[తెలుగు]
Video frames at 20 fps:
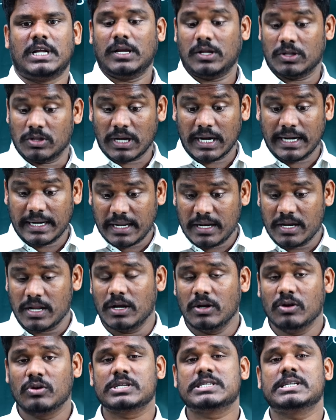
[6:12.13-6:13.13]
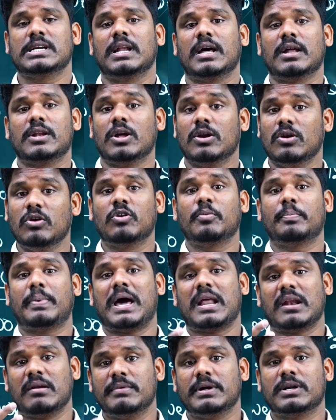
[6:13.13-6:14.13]
ఎందుకంటే నెల్లూరు జిల్లా నెల్లూరు
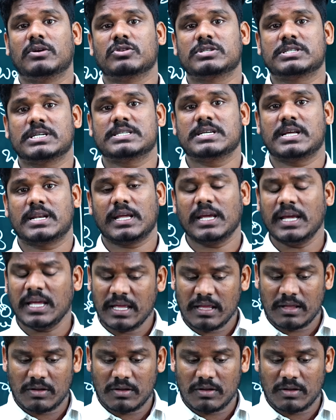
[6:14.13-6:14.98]
పార్లమెంట్ వచ్చేసరికి